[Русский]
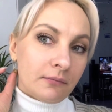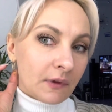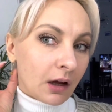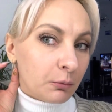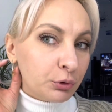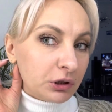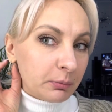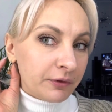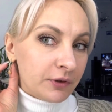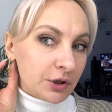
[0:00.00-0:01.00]
как будто
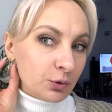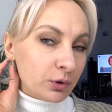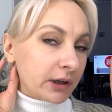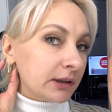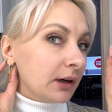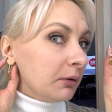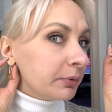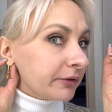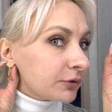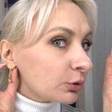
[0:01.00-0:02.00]
бы висюлька, да,
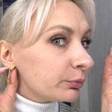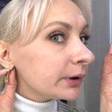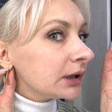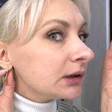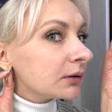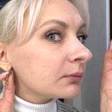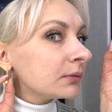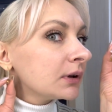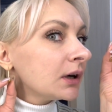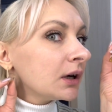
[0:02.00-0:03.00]
при всем при этом.
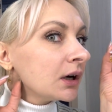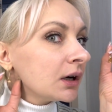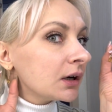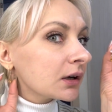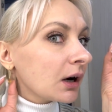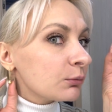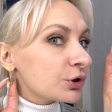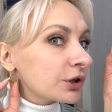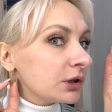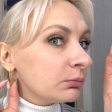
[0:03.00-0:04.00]

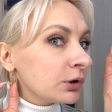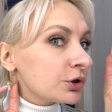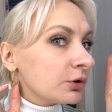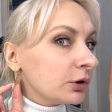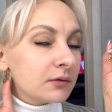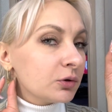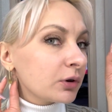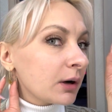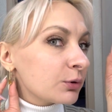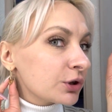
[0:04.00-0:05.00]
Камушек небольшой, ну,
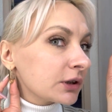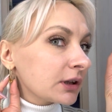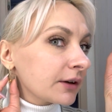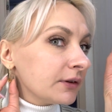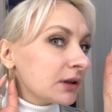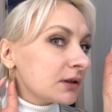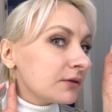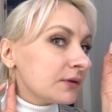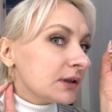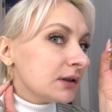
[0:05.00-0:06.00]
камушек, так, видите,
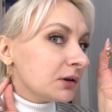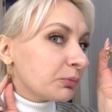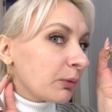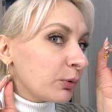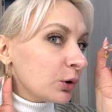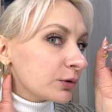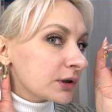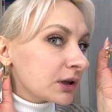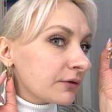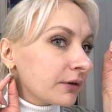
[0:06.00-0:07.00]
висит,
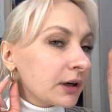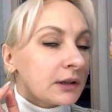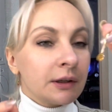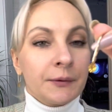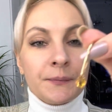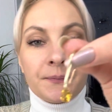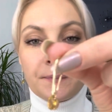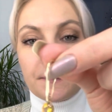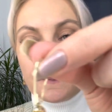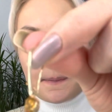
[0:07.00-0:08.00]
поблескивает,
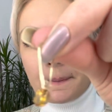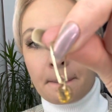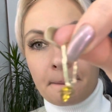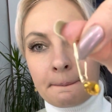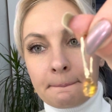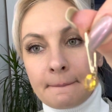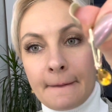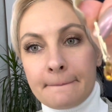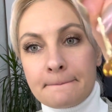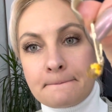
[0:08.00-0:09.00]
да.